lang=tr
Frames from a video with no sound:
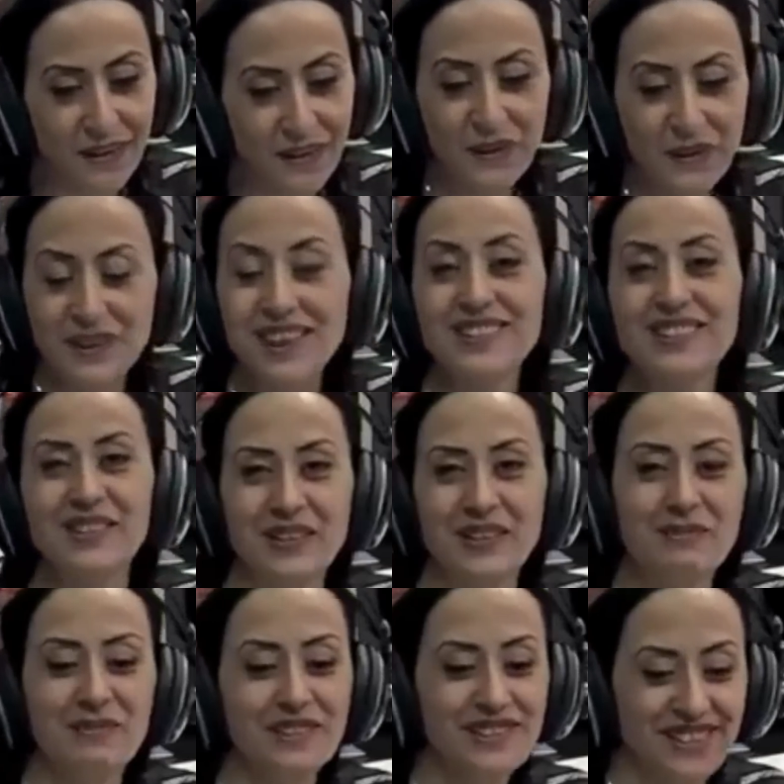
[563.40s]
Üstad
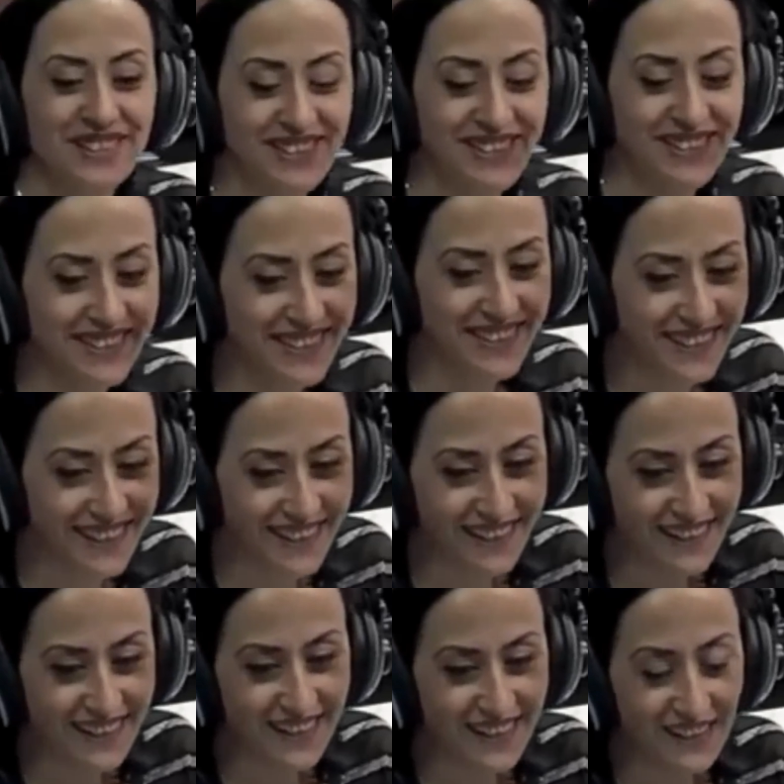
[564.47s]
gülmüş.
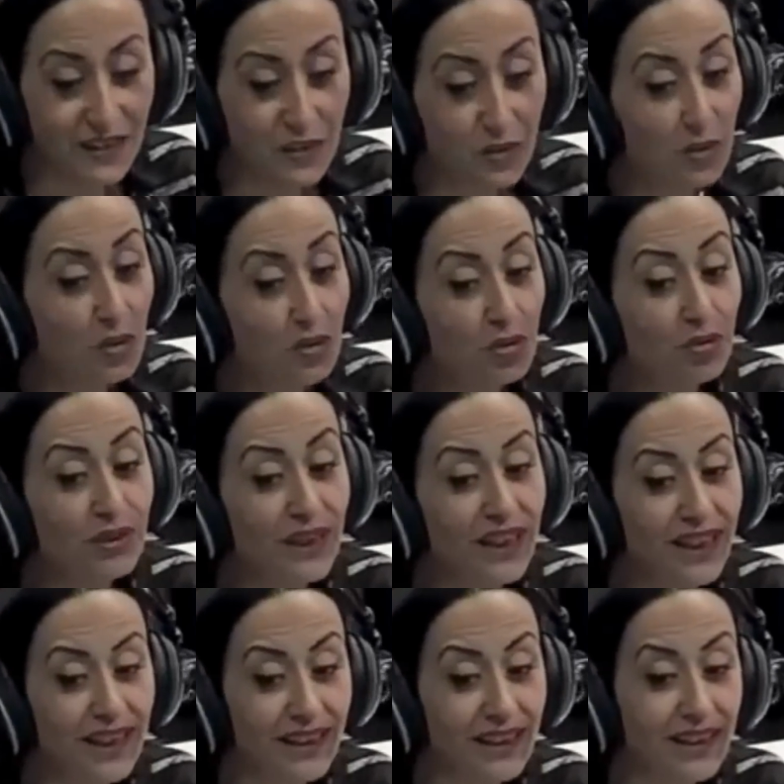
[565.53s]

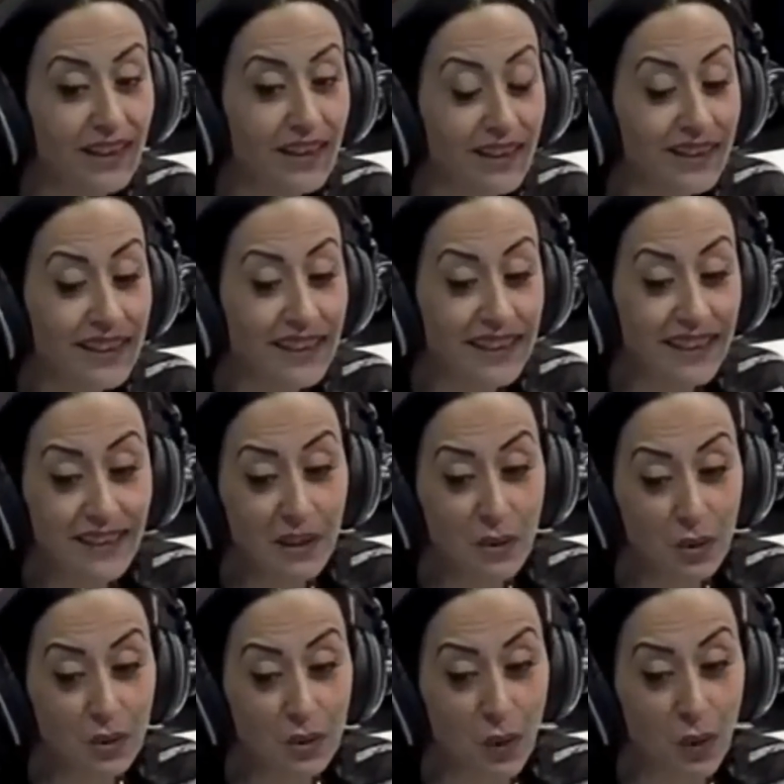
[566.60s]
Düşünsene kirli
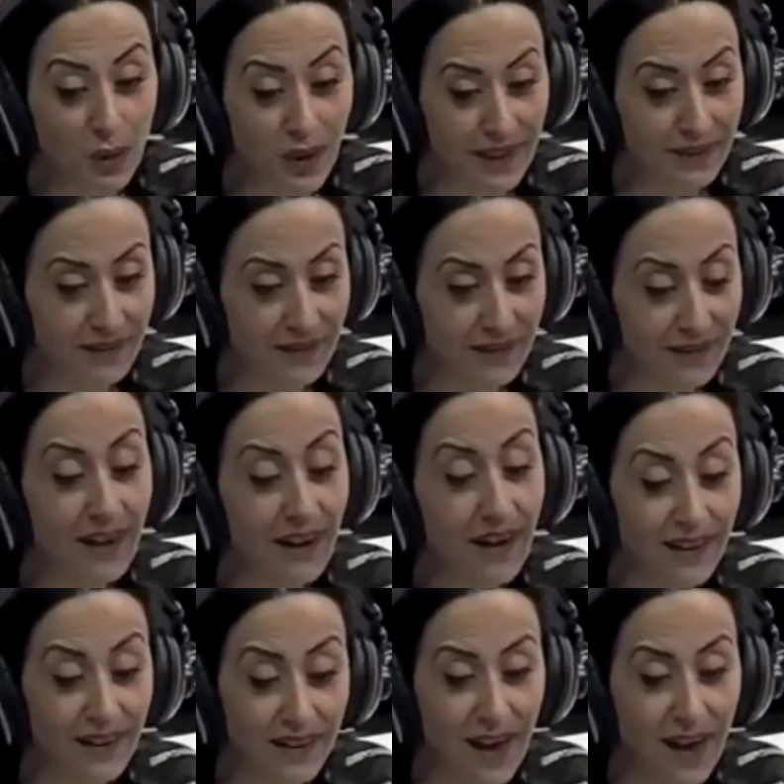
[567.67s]
yüzlü olan
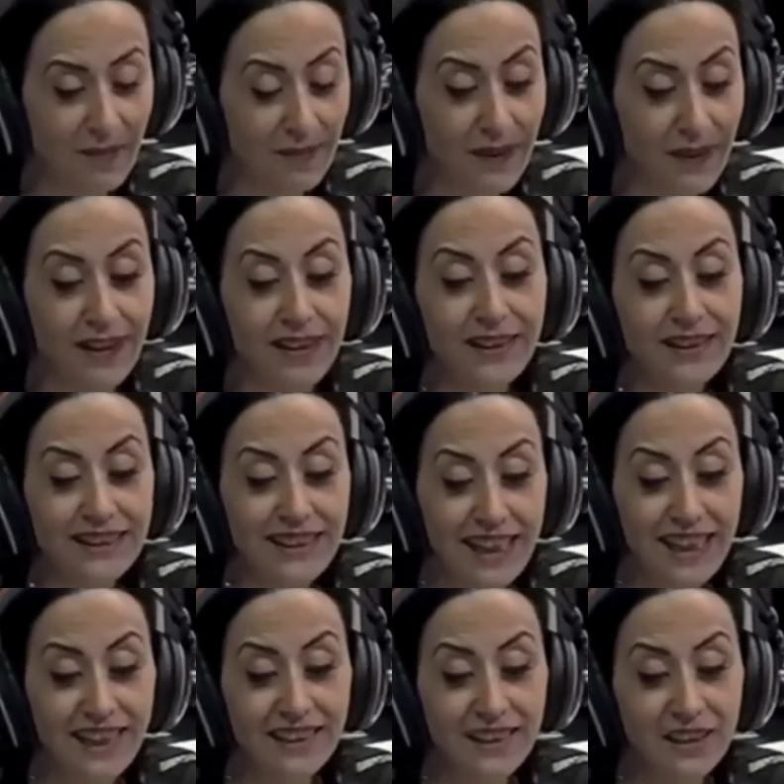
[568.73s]
adam
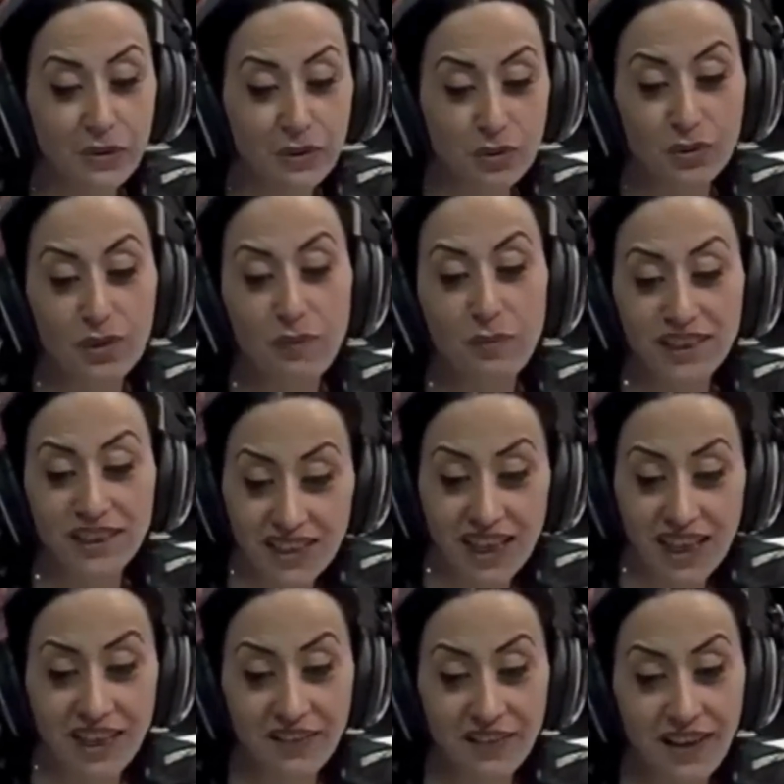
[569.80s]
diğerinin yüzüne
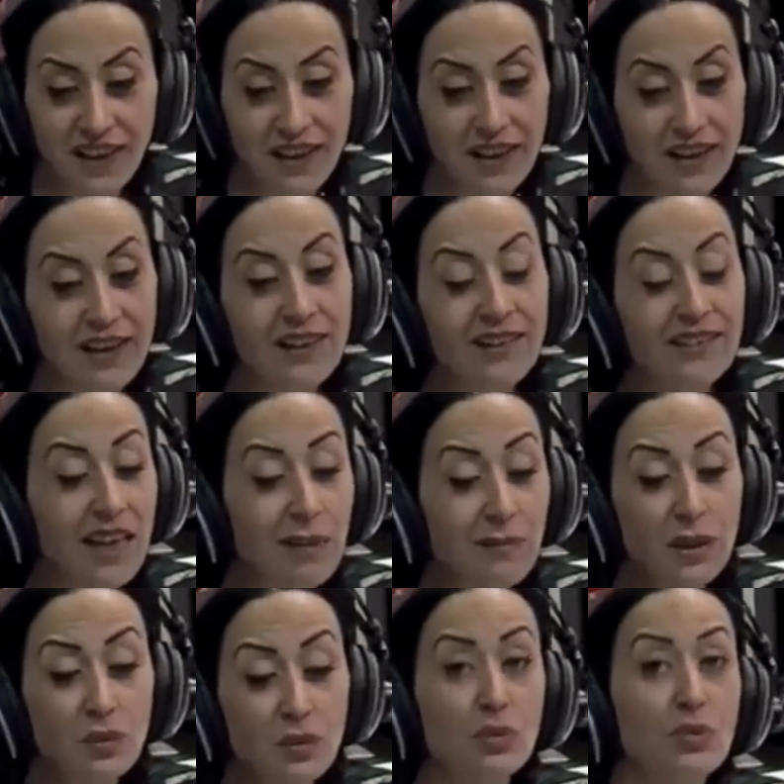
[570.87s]
bakacak ve
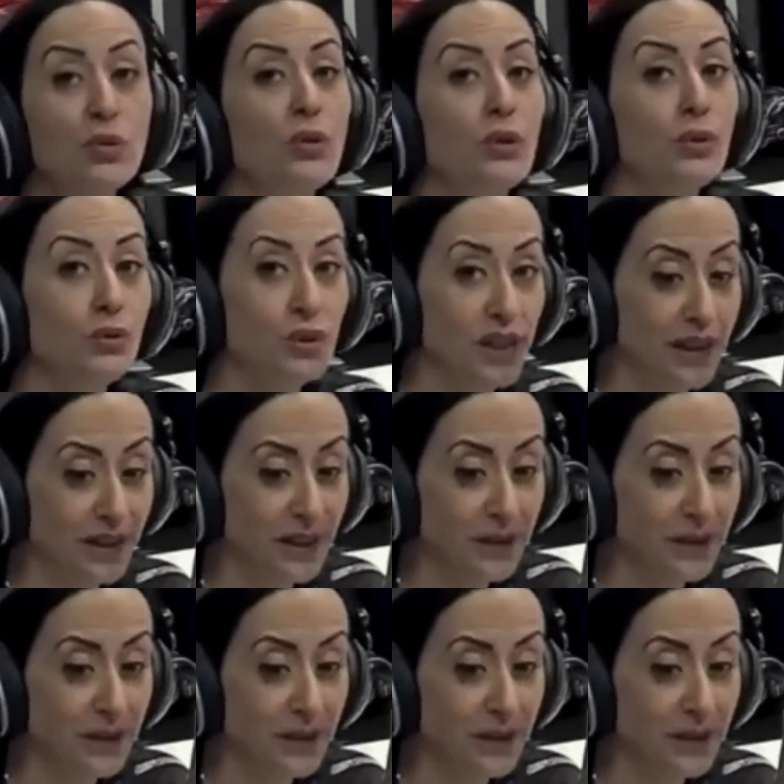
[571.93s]
temiz yüzü görecek.